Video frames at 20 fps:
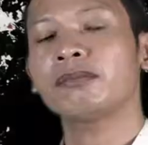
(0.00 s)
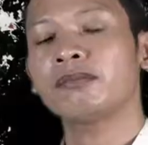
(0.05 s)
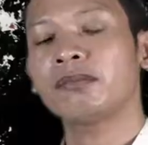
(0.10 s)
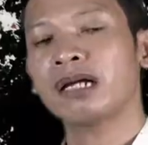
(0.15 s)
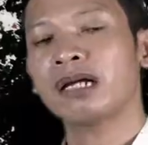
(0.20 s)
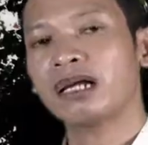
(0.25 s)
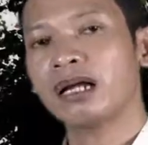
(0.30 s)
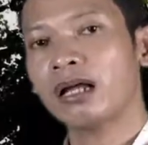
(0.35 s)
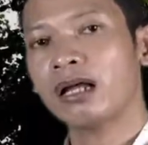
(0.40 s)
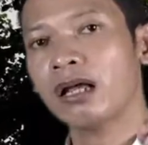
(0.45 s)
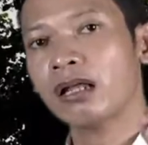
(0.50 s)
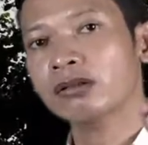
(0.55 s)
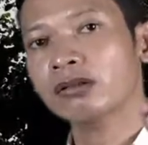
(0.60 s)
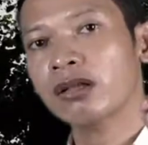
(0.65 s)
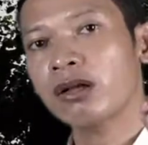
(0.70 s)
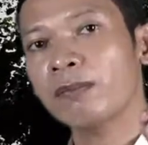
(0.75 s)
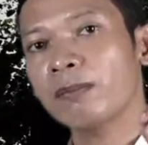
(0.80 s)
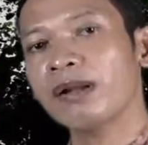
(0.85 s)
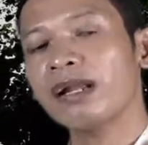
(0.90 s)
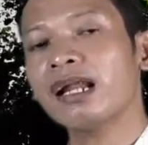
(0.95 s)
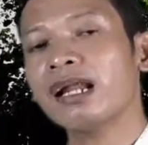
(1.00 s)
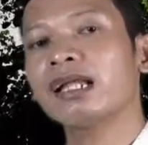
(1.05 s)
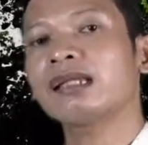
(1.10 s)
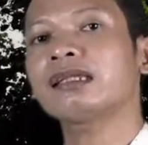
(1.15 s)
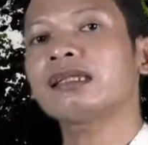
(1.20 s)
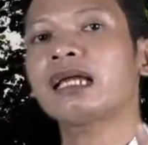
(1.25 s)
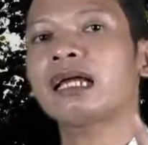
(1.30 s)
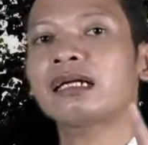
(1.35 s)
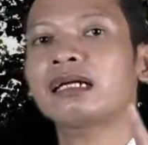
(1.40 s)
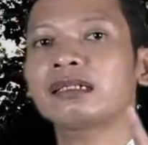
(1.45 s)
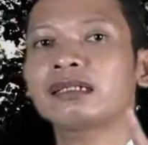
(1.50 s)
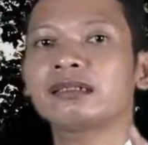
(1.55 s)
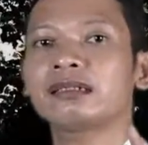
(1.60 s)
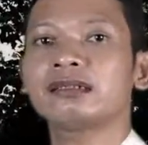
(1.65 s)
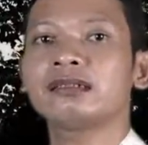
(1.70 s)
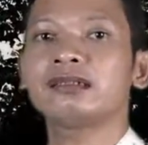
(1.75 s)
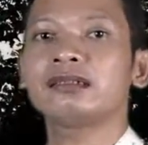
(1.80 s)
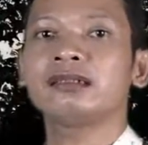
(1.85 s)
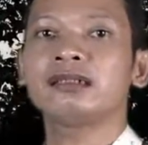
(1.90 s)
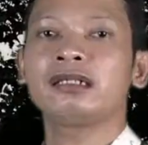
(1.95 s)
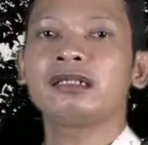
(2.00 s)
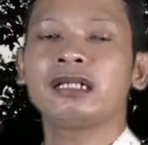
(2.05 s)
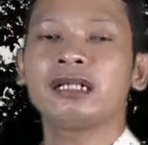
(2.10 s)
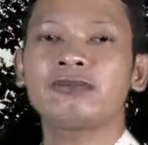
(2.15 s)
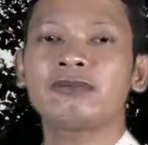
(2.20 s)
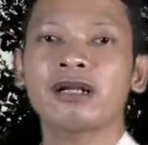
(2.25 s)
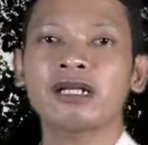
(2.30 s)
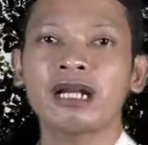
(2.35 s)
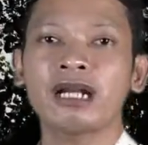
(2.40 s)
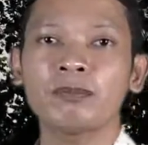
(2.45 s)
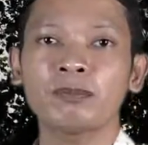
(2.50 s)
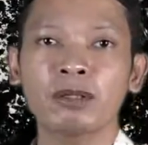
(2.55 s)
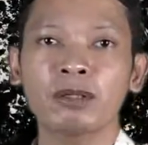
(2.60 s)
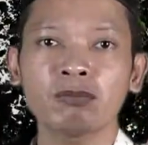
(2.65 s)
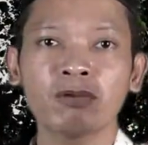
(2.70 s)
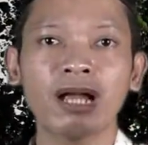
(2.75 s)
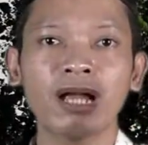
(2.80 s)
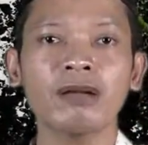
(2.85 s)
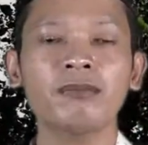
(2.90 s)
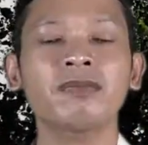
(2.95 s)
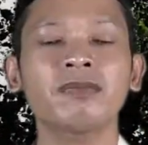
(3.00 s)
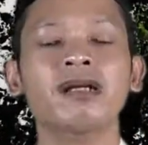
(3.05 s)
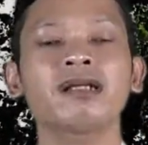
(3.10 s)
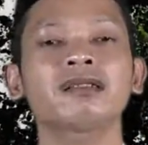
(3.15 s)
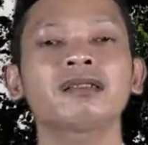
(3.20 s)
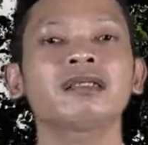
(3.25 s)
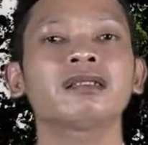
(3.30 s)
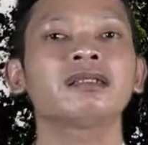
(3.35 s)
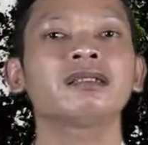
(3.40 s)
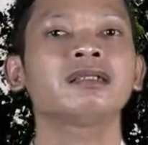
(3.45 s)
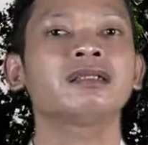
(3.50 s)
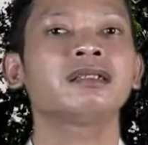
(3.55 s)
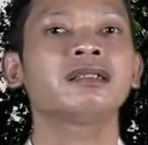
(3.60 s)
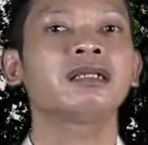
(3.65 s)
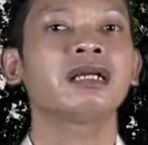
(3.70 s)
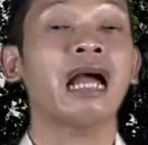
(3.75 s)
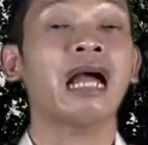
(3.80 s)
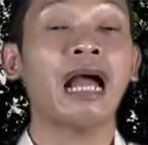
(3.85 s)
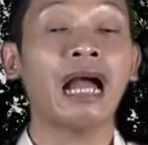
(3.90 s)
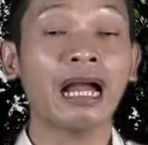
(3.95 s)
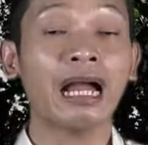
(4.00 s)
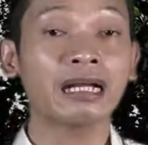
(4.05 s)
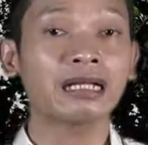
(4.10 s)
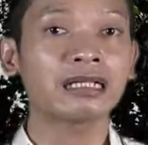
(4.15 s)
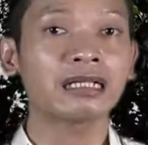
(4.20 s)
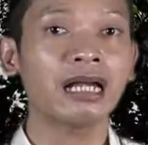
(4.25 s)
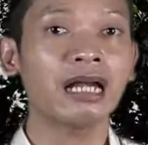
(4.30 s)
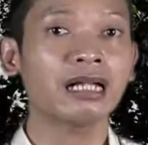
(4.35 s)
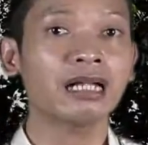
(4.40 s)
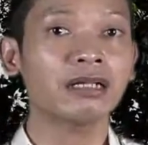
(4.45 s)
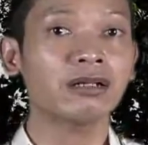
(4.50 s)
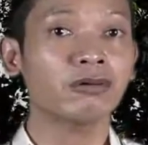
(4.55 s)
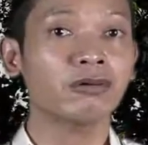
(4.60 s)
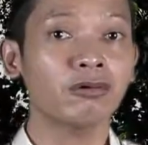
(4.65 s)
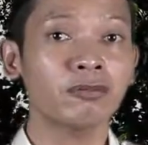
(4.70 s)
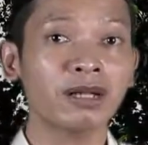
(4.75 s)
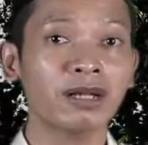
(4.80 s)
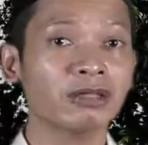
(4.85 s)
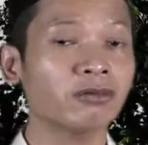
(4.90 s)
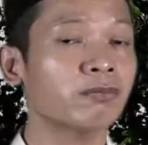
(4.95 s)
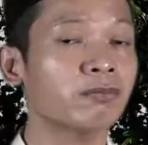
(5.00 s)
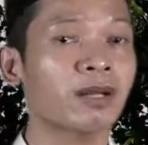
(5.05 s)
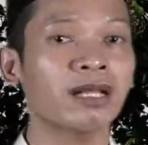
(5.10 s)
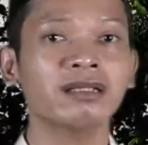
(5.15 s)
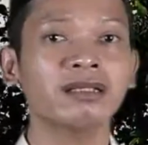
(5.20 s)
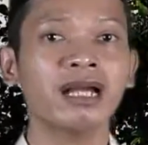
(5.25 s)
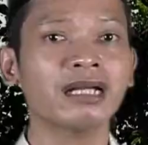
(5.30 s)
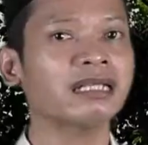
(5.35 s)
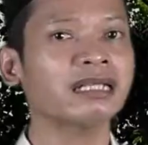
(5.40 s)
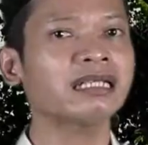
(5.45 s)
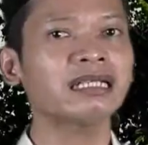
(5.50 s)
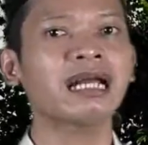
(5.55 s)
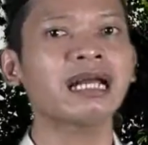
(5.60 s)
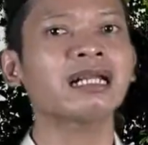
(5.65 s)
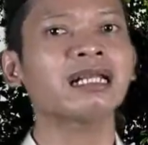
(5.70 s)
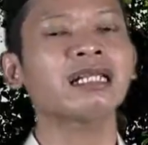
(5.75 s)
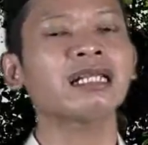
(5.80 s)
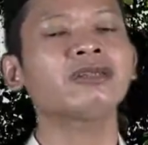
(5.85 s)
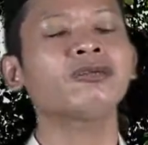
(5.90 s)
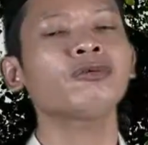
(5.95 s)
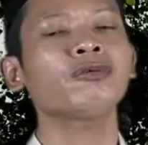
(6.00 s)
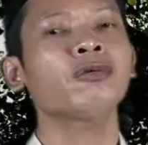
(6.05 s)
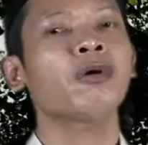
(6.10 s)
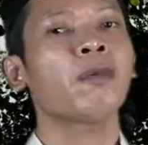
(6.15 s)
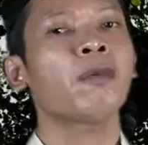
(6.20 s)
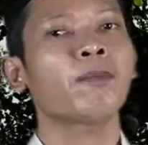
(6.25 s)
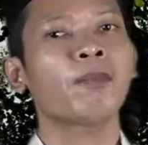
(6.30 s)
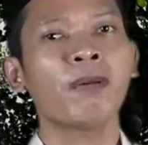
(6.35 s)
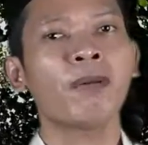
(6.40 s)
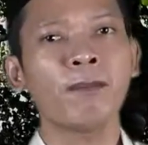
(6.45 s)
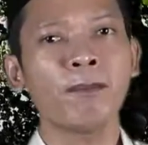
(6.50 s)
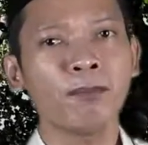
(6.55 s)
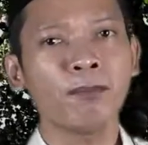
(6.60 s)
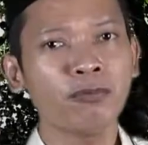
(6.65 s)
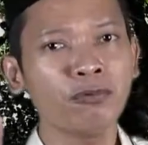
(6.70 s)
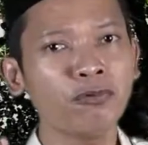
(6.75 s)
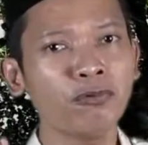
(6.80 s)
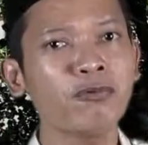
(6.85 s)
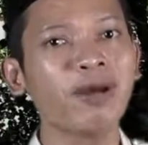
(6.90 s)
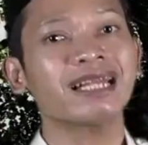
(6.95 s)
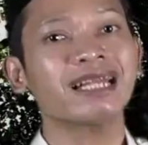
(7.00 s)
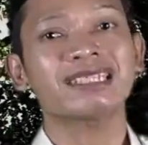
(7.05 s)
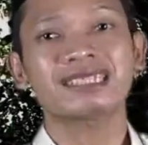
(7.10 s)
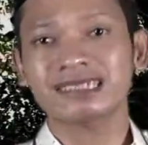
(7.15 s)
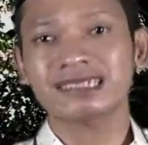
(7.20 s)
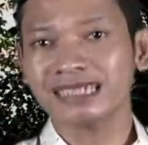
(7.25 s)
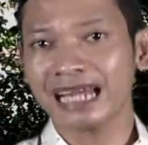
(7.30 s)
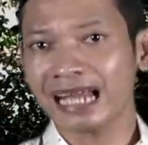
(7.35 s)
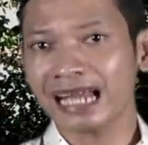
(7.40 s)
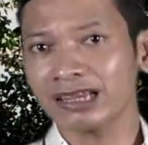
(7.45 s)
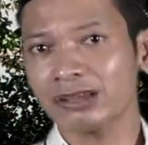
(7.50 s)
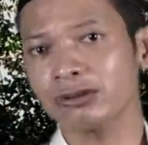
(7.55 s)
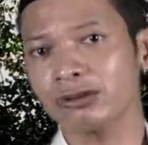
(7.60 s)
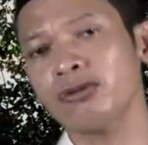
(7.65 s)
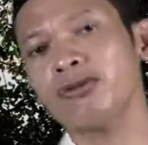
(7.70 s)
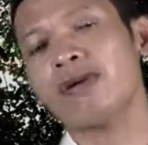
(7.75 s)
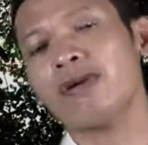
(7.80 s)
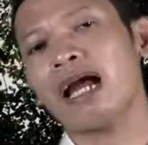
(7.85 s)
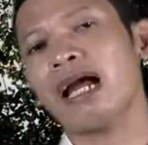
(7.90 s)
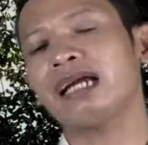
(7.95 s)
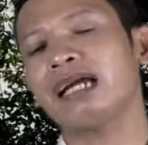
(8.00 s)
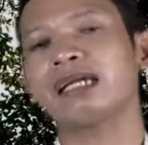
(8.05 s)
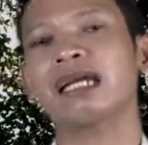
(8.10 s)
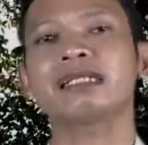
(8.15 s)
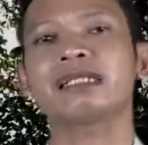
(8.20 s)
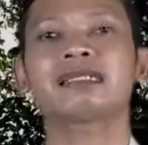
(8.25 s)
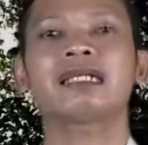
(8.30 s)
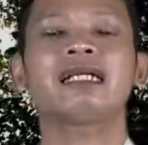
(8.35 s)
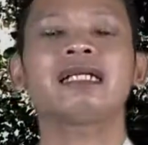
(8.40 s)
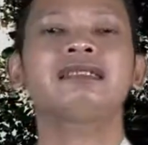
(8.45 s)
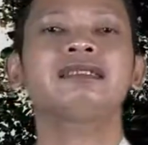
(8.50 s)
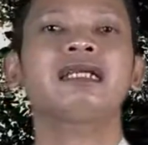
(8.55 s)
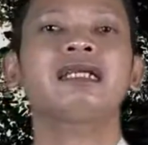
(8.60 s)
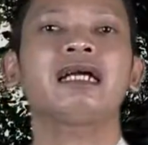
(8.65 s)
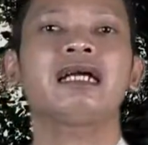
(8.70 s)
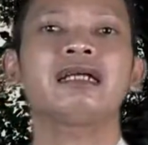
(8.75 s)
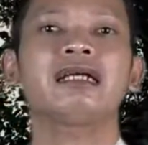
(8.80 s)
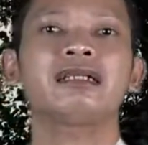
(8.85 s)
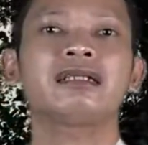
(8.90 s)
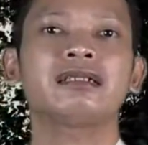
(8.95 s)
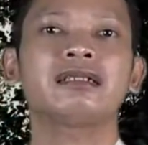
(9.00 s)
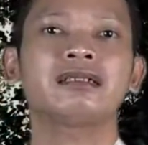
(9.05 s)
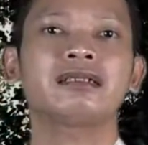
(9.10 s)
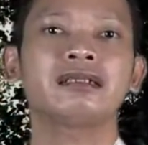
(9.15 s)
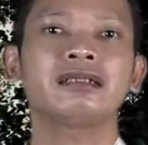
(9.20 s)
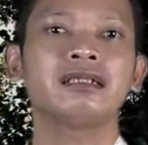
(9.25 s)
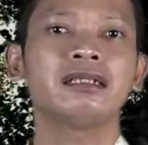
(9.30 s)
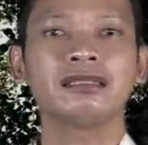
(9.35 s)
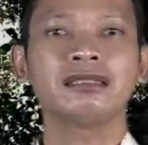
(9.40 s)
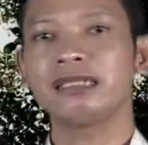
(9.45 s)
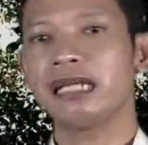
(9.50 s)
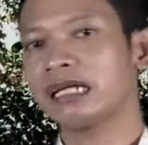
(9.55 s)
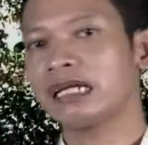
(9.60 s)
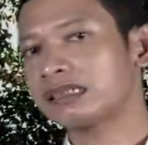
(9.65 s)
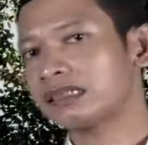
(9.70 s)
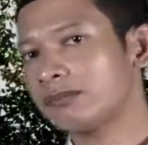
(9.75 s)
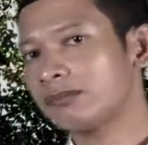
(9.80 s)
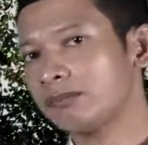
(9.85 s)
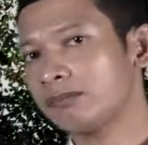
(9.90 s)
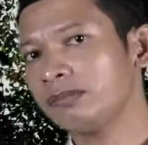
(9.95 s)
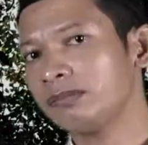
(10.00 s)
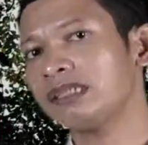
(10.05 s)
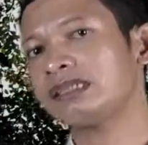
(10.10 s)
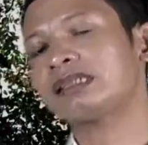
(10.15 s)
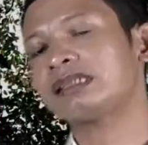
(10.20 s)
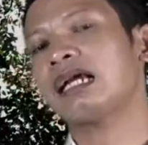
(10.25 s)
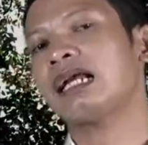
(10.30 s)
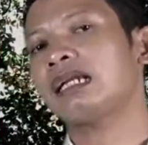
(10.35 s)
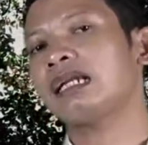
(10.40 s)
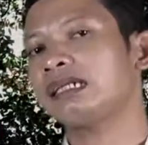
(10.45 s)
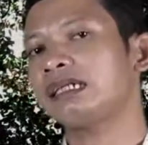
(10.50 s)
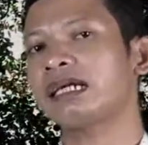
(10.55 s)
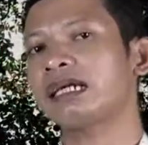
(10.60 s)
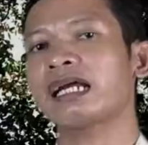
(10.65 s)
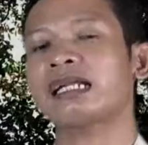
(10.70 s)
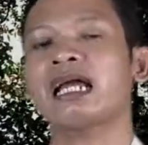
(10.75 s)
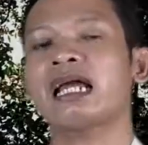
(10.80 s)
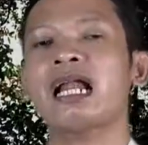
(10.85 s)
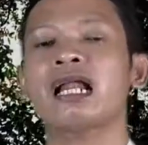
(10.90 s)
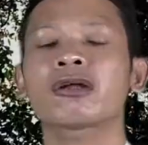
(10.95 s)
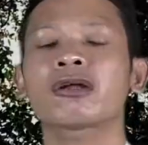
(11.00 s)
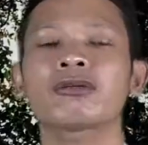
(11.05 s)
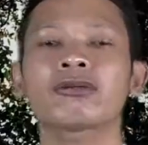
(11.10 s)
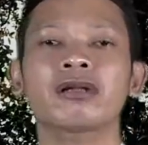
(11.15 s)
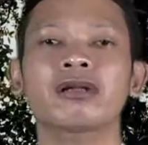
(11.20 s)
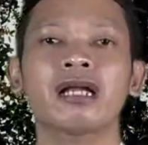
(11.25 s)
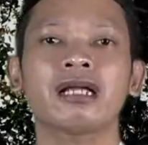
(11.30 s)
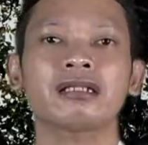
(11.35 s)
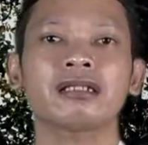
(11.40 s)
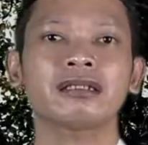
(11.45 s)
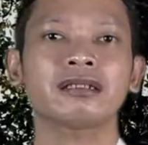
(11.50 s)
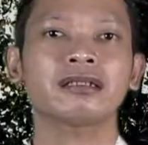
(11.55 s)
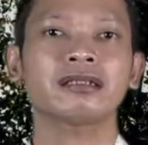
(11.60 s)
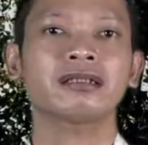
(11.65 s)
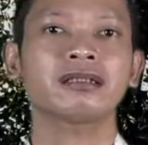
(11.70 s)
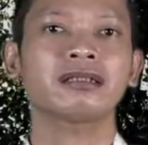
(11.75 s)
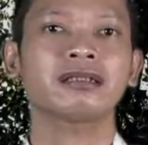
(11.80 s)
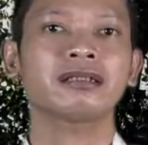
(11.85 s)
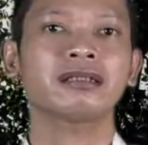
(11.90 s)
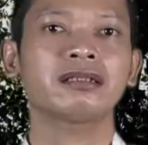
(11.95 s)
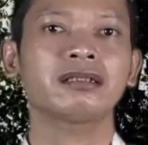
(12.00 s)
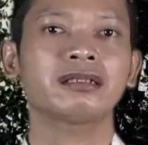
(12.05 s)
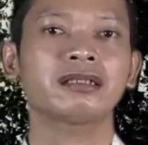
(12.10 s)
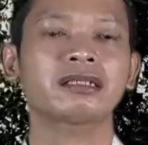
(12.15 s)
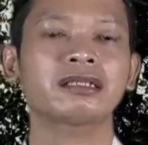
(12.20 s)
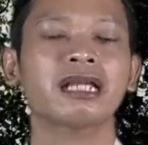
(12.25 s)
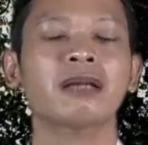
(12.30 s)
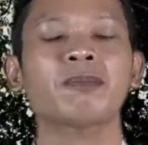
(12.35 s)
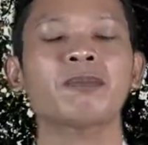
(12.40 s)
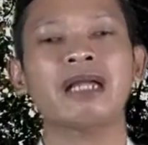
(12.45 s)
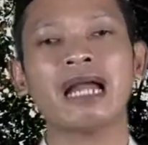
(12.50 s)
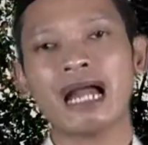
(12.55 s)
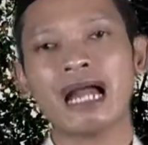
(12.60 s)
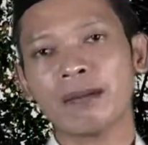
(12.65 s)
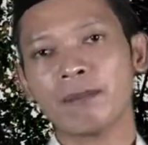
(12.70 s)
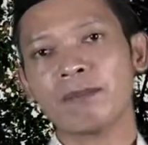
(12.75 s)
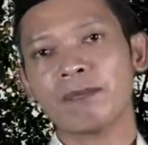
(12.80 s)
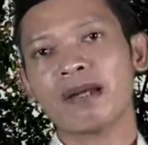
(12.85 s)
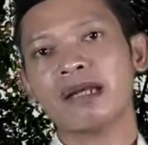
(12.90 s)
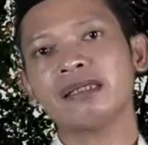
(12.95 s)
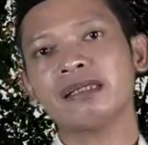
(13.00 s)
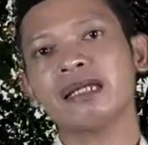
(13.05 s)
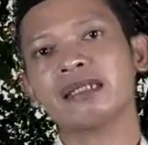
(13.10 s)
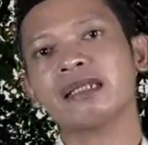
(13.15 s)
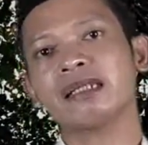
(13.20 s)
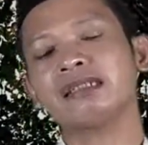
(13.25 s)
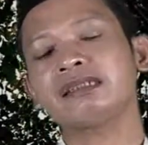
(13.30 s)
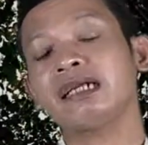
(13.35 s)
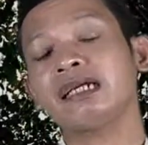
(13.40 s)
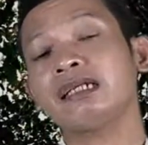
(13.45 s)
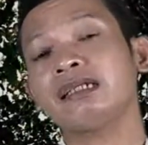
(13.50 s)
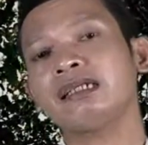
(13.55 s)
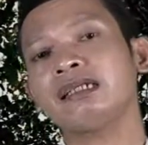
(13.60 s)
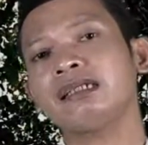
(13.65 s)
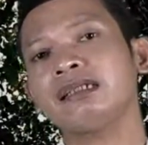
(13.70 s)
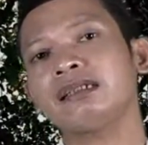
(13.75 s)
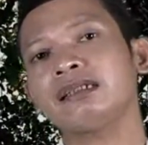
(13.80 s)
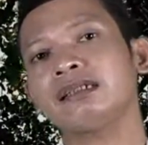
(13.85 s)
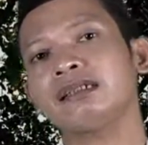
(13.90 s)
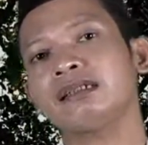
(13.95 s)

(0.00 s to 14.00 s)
maka Allah menantang lewat Nabi Muhammad agar umat-umat yang ingkar itu membuat satu ayat saja yang semisal dengan Al-Qur'an tapi apa yang terjadi?